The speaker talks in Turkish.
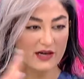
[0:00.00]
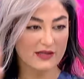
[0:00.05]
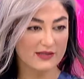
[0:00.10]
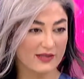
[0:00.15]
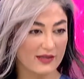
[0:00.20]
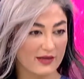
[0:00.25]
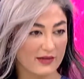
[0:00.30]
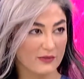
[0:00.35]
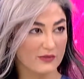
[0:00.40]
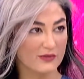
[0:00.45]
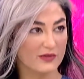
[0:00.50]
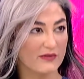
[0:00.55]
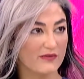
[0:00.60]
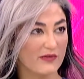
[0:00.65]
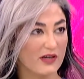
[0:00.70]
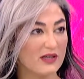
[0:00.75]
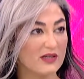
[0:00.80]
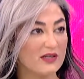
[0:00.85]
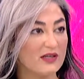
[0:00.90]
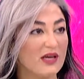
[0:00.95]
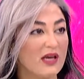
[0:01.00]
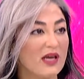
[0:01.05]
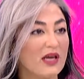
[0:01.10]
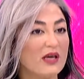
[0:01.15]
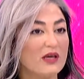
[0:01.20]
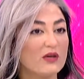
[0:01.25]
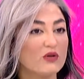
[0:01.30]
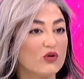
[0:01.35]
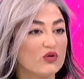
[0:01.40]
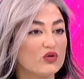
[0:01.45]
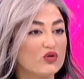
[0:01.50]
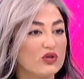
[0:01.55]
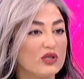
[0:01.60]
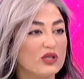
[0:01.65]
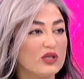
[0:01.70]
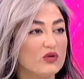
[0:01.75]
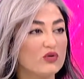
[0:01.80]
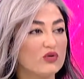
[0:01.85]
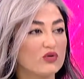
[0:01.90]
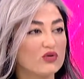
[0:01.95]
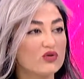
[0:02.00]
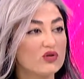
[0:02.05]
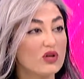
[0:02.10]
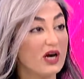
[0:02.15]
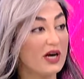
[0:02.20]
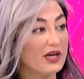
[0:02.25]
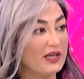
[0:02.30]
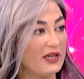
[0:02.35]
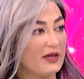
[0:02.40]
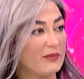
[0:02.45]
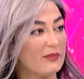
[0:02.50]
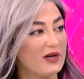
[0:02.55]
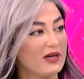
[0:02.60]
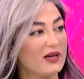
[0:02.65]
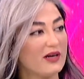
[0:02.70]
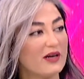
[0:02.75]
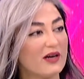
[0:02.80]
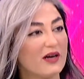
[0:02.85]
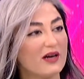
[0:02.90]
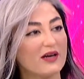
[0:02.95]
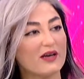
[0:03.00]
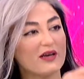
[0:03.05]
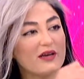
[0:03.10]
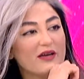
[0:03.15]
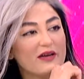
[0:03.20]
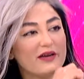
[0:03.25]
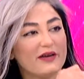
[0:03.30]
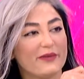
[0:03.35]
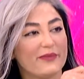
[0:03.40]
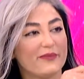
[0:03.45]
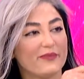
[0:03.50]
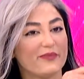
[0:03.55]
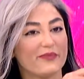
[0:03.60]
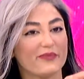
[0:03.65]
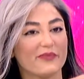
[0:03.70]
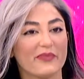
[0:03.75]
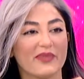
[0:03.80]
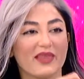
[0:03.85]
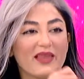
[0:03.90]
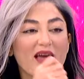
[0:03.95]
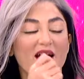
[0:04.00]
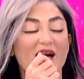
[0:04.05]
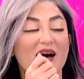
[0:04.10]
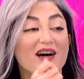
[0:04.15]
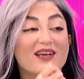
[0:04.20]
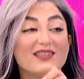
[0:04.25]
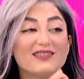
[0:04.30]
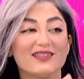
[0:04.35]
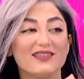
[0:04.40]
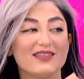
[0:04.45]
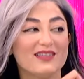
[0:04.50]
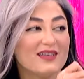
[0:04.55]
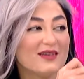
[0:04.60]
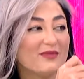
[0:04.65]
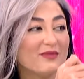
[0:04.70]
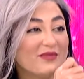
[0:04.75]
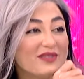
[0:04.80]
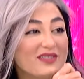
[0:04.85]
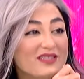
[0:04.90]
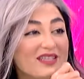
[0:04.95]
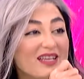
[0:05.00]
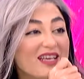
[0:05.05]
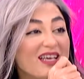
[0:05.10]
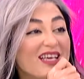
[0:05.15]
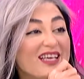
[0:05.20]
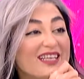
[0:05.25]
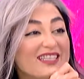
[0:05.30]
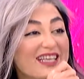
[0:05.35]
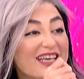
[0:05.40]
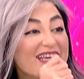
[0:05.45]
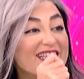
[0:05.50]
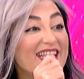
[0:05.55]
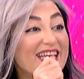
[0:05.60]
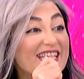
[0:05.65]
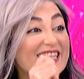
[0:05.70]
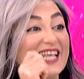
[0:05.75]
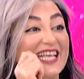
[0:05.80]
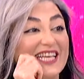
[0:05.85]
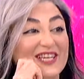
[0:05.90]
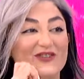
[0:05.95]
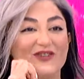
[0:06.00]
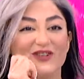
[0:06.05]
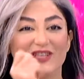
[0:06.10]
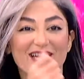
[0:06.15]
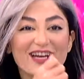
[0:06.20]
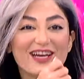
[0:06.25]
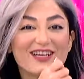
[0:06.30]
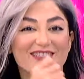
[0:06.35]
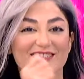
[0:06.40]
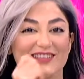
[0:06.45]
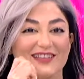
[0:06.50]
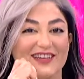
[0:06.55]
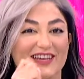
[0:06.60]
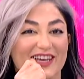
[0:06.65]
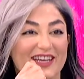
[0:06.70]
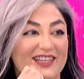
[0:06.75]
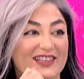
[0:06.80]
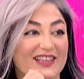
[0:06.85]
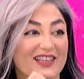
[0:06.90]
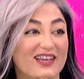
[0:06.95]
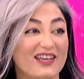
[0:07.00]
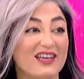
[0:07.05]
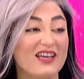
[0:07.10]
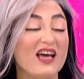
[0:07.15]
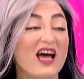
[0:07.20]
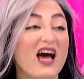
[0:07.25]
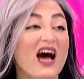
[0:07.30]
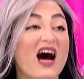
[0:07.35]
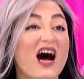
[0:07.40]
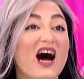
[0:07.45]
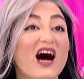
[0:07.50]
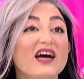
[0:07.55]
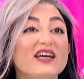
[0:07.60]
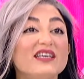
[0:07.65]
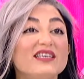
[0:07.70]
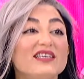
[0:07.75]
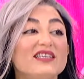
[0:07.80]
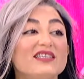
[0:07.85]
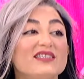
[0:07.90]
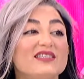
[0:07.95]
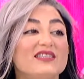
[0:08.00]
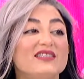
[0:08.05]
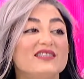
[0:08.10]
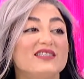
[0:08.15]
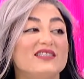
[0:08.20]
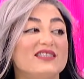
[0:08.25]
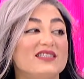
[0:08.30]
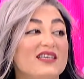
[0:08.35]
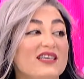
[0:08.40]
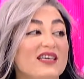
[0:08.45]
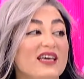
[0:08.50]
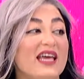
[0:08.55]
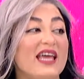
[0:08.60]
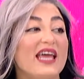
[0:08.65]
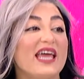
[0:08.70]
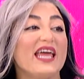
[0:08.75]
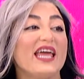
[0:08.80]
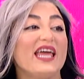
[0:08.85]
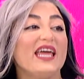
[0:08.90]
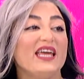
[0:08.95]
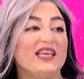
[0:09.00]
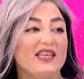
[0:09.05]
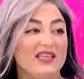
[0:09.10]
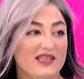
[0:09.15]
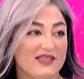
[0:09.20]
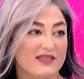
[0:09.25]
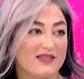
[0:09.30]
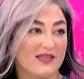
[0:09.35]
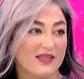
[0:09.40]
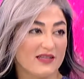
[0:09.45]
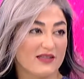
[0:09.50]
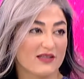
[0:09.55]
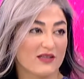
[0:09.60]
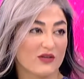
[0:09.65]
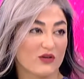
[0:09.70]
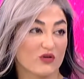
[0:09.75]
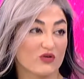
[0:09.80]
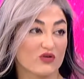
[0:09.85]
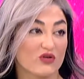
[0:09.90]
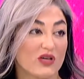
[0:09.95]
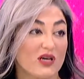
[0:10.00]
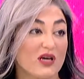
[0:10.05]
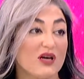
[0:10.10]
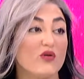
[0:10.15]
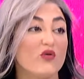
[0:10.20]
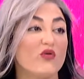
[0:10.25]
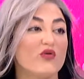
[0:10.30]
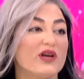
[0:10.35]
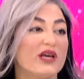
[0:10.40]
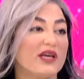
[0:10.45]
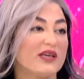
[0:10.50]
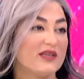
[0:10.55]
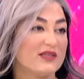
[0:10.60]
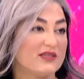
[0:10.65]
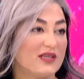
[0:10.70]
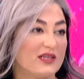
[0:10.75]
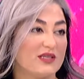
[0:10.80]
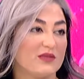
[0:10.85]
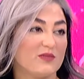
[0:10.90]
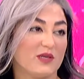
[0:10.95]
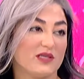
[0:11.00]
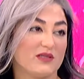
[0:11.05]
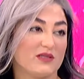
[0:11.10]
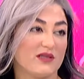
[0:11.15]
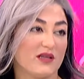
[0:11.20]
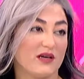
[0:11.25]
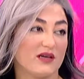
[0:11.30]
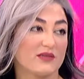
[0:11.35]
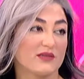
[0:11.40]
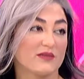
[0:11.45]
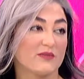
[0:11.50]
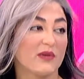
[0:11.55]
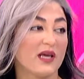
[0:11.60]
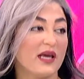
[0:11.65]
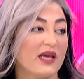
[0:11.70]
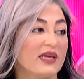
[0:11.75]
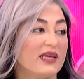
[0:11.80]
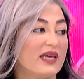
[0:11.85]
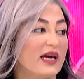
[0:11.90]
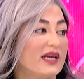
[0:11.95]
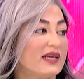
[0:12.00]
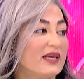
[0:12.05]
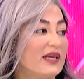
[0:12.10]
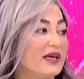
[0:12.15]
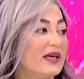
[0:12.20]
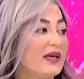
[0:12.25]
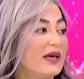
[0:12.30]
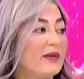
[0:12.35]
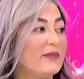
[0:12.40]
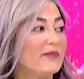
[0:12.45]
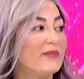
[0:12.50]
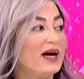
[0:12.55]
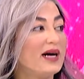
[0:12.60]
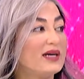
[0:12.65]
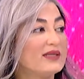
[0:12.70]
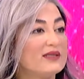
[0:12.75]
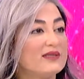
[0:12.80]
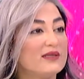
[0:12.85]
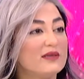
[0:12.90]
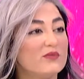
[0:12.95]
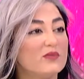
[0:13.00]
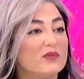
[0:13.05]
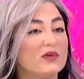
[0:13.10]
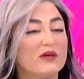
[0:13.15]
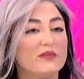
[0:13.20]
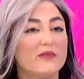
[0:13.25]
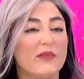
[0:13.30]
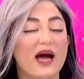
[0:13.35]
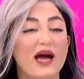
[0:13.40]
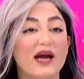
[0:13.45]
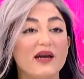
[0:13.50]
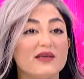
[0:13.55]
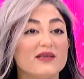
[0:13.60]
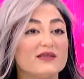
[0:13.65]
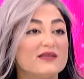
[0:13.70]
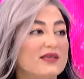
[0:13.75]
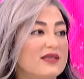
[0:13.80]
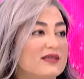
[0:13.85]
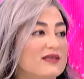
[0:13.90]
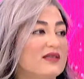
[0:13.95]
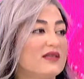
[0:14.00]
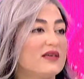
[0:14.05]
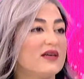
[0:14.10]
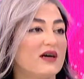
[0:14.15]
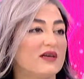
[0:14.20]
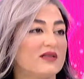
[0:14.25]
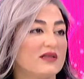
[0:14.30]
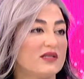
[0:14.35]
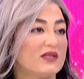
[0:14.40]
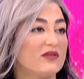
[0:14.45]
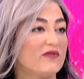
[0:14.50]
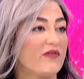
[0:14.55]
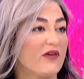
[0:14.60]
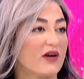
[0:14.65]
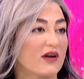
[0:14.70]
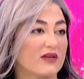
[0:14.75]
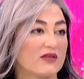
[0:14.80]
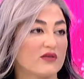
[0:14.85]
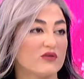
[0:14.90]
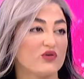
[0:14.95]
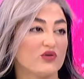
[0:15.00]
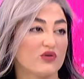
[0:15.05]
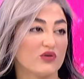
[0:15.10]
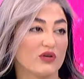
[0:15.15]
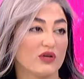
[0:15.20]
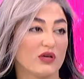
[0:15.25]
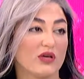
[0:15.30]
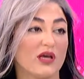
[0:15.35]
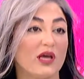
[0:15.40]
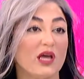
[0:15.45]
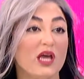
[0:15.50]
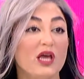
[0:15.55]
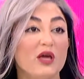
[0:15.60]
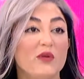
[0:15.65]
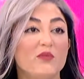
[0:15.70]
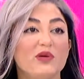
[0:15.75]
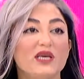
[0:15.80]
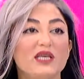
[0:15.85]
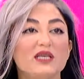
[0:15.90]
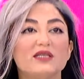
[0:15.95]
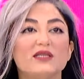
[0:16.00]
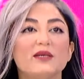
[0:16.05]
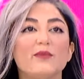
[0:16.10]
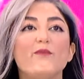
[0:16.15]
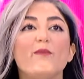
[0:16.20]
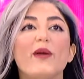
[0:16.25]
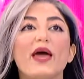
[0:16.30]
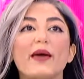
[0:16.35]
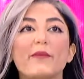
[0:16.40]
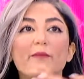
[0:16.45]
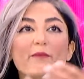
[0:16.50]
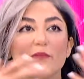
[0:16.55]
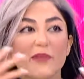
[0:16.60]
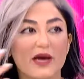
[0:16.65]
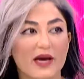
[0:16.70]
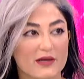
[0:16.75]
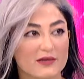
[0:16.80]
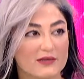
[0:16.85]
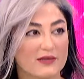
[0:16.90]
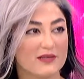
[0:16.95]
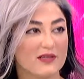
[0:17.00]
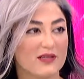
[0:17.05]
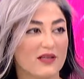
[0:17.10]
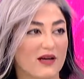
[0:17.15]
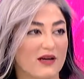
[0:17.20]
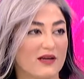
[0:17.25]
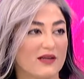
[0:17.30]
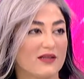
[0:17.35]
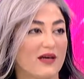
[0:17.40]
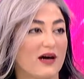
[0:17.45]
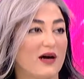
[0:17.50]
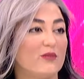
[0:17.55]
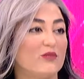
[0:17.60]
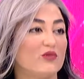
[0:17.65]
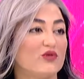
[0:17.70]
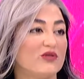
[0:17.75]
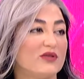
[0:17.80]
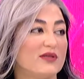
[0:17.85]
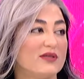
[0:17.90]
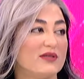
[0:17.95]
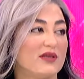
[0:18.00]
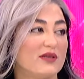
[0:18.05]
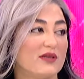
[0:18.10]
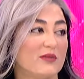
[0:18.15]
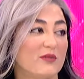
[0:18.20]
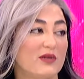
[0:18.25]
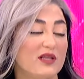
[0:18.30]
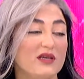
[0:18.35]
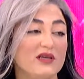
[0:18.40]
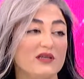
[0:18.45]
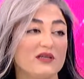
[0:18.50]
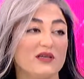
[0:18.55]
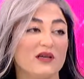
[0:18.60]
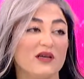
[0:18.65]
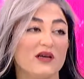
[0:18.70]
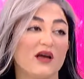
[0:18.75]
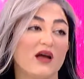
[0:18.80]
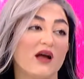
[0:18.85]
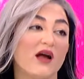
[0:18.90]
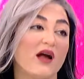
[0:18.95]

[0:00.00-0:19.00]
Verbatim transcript: kartelimiz var. Gösteriyoruz. Aynaya bakarak e, hastalarımız tek tek deniyorlar aslında renkleri. Hangisi sizi en iyi hissettiriyorsa o rengi seçmeniz lazım. Yani ben size herkesin estetik anlayışı farklı çünkü. Birisi bembeyaz dişlerle daha mutlu hissedebilir. Ama bu da